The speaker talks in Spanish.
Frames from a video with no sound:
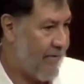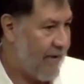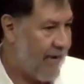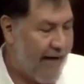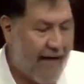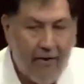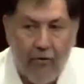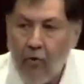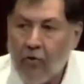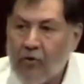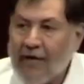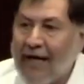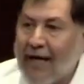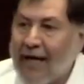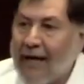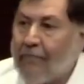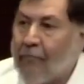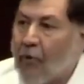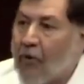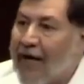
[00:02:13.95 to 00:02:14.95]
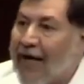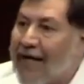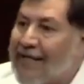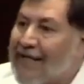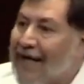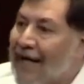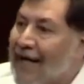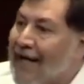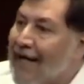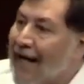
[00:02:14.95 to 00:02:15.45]
que no tiene por qué
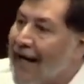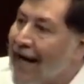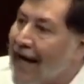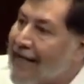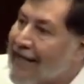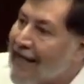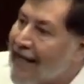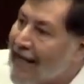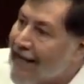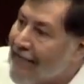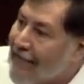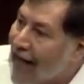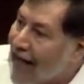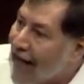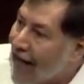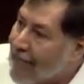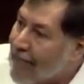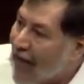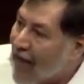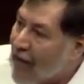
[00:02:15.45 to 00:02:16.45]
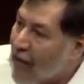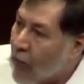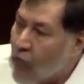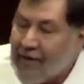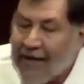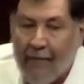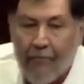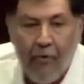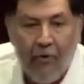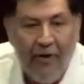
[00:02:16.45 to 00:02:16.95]
ser negativa la
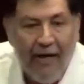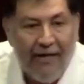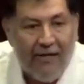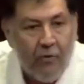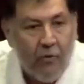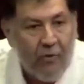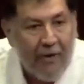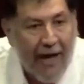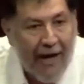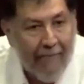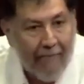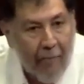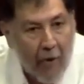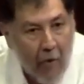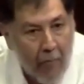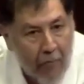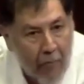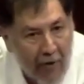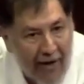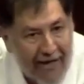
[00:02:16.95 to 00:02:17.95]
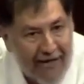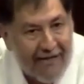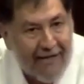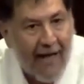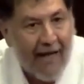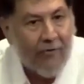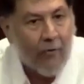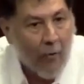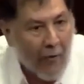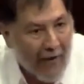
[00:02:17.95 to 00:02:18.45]
pregunta, porque es una
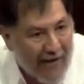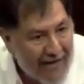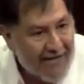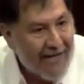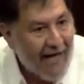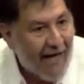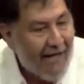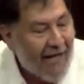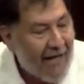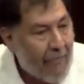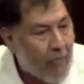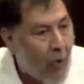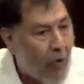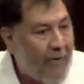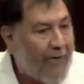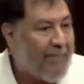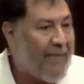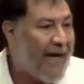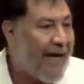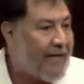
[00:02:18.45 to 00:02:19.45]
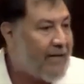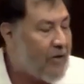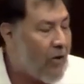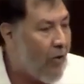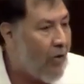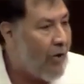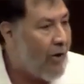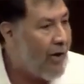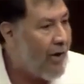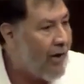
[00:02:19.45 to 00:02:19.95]
propuesta nuestra del
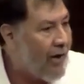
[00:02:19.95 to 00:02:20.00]
movimiento,